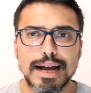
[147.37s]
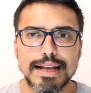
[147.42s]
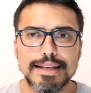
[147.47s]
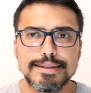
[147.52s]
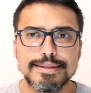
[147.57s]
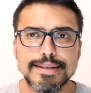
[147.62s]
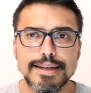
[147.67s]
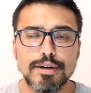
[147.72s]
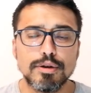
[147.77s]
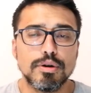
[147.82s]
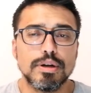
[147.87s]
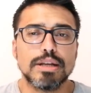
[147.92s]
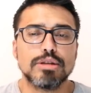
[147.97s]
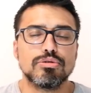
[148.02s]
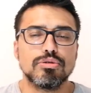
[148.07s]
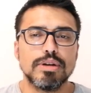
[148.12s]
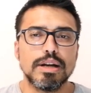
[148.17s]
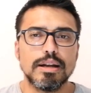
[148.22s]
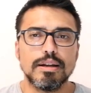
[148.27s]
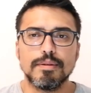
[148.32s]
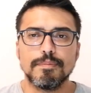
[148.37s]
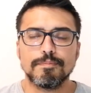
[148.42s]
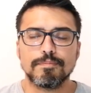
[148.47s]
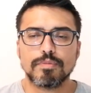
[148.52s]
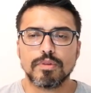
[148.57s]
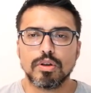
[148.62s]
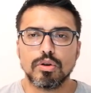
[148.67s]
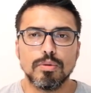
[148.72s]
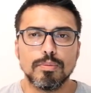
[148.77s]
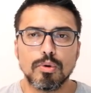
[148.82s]
al cero, Nacional
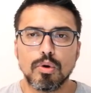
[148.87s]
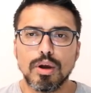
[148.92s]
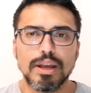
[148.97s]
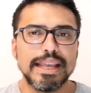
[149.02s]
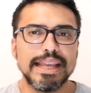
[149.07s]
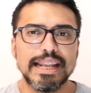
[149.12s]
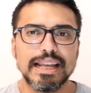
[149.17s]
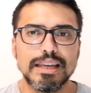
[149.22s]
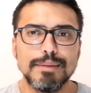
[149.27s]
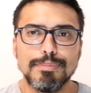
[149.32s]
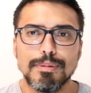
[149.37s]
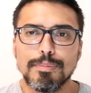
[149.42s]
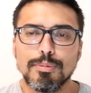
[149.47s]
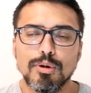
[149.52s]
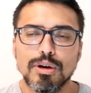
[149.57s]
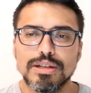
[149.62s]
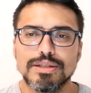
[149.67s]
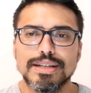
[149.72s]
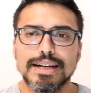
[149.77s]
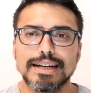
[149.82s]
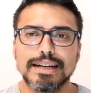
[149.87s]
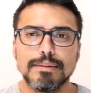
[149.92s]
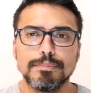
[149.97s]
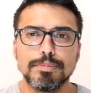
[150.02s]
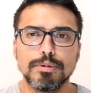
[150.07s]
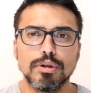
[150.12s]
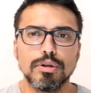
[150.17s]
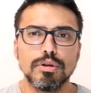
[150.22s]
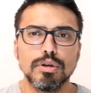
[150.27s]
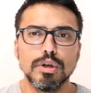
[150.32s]
como cualquier equipo, puede ser
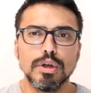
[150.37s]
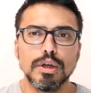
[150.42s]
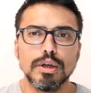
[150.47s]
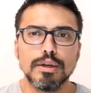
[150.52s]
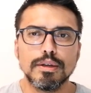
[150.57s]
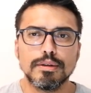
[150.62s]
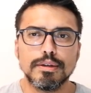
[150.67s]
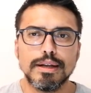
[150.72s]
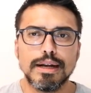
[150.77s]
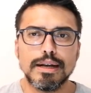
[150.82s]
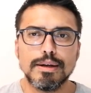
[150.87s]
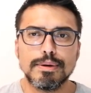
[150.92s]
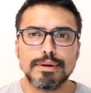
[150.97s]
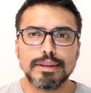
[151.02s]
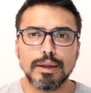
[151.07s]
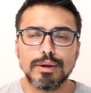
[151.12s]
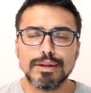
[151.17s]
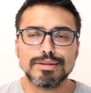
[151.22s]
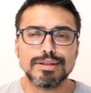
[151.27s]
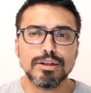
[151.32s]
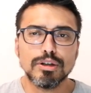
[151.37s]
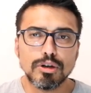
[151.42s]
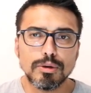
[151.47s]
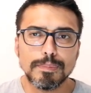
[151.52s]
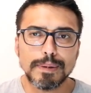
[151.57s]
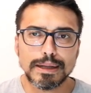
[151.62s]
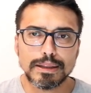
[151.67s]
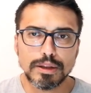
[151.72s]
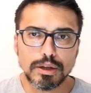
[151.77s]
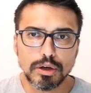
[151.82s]
campeón de la Libertadores sin
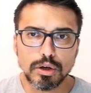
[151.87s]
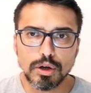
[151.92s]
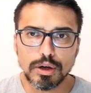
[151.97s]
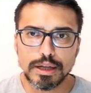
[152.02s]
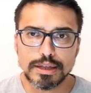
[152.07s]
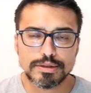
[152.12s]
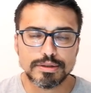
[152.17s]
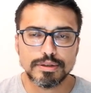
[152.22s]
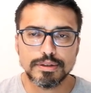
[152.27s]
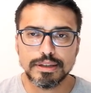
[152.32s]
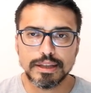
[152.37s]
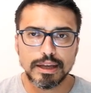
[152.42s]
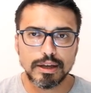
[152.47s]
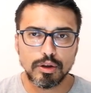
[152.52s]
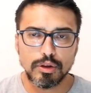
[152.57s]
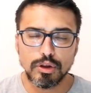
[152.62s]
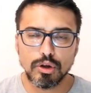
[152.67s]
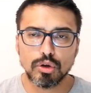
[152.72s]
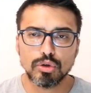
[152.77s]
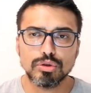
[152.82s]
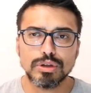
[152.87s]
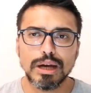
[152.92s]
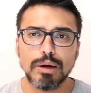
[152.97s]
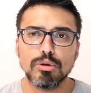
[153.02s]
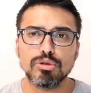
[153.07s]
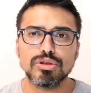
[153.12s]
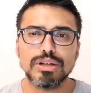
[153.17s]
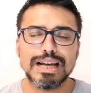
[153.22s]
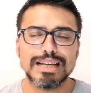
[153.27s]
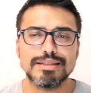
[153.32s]
convertir goles. De,
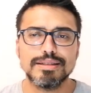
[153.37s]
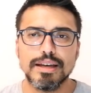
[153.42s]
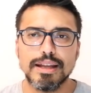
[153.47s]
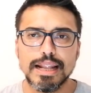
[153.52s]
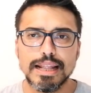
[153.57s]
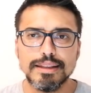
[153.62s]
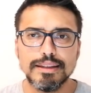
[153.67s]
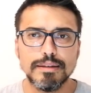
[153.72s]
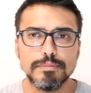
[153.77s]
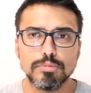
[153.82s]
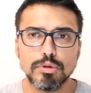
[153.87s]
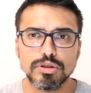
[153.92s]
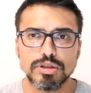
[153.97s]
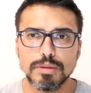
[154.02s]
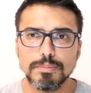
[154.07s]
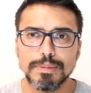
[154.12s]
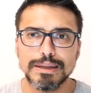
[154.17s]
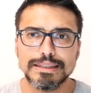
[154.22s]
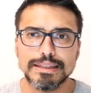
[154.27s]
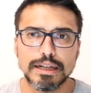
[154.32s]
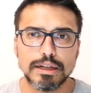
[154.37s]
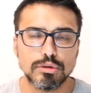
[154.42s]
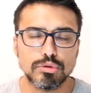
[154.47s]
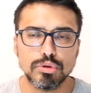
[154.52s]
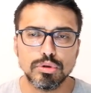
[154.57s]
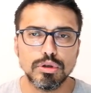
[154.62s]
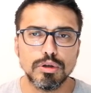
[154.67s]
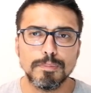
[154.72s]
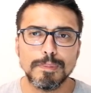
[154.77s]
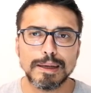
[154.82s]
octavos hacia adelante puedes
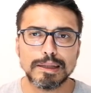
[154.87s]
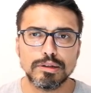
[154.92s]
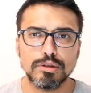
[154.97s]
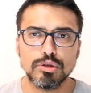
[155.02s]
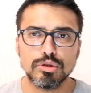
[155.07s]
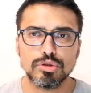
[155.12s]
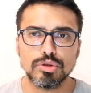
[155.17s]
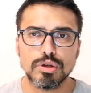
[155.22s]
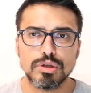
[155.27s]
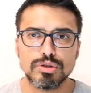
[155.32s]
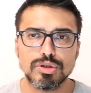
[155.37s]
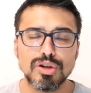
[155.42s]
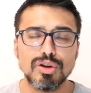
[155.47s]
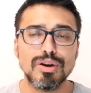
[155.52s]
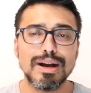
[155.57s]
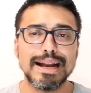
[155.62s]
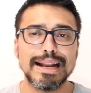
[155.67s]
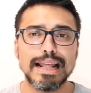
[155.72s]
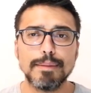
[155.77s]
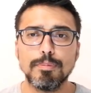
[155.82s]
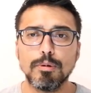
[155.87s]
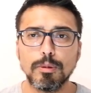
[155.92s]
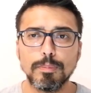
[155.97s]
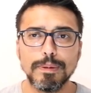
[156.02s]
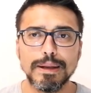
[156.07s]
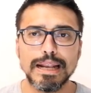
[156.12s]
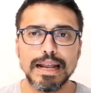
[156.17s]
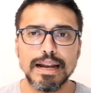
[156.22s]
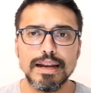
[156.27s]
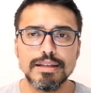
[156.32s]
empatar todos los partidos 0-0, ganar
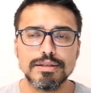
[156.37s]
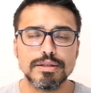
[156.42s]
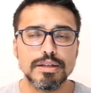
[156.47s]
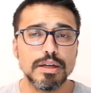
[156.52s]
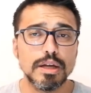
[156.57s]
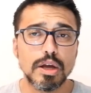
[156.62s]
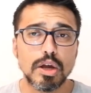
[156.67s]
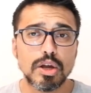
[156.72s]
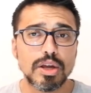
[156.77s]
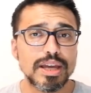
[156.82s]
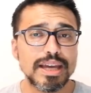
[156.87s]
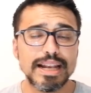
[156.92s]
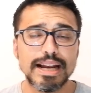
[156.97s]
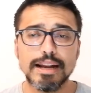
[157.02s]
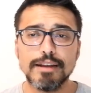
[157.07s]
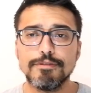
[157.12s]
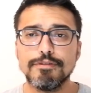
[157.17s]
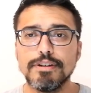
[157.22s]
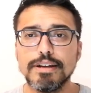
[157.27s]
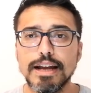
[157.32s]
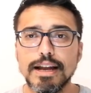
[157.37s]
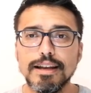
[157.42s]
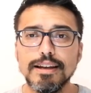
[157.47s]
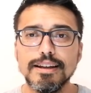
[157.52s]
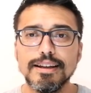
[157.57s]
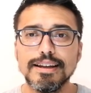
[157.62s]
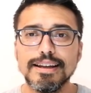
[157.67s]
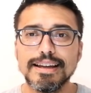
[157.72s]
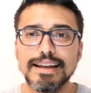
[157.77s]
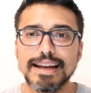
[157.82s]
por penales, ir a la
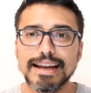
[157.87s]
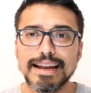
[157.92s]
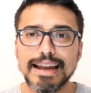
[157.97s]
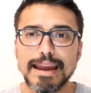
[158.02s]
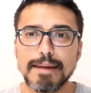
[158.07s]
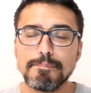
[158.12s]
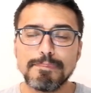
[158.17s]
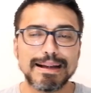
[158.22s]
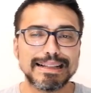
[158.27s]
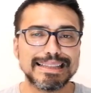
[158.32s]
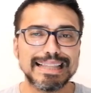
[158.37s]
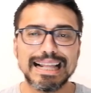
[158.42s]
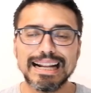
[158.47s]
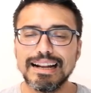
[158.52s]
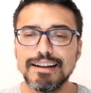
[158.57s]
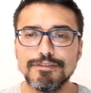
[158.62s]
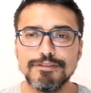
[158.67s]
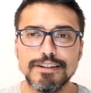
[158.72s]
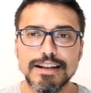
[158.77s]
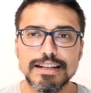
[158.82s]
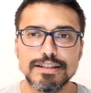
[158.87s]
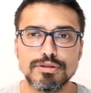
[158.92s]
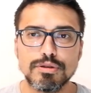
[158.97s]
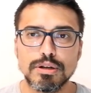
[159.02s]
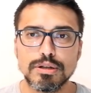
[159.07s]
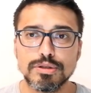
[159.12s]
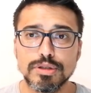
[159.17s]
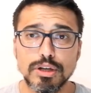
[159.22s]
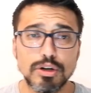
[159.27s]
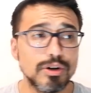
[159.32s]
final, empatar la final
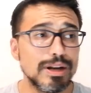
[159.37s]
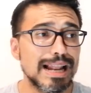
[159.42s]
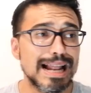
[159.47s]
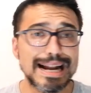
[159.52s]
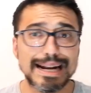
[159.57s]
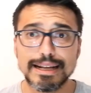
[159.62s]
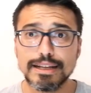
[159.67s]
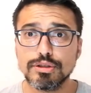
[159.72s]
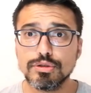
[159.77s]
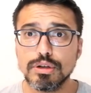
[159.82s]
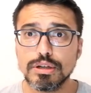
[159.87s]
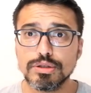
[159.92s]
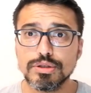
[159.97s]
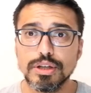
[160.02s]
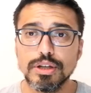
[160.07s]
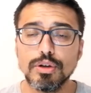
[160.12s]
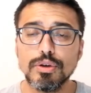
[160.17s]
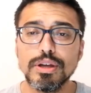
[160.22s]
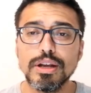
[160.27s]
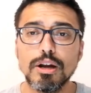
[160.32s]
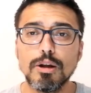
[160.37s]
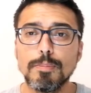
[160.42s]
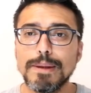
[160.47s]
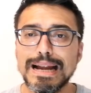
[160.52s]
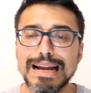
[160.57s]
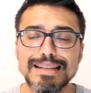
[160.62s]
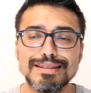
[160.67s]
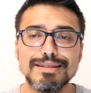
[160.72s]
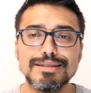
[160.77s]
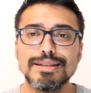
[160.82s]
0-0, el largue 0-0, ir a los
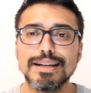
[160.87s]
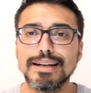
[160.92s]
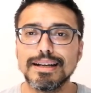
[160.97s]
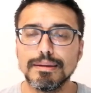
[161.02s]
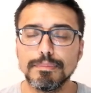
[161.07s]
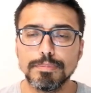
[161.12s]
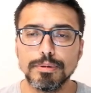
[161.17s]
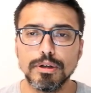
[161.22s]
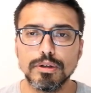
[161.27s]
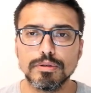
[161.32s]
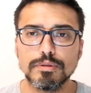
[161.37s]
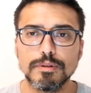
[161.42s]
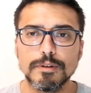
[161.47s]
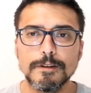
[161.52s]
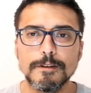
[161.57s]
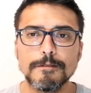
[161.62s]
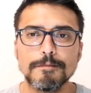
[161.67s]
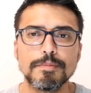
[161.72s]
penales y ser campeón.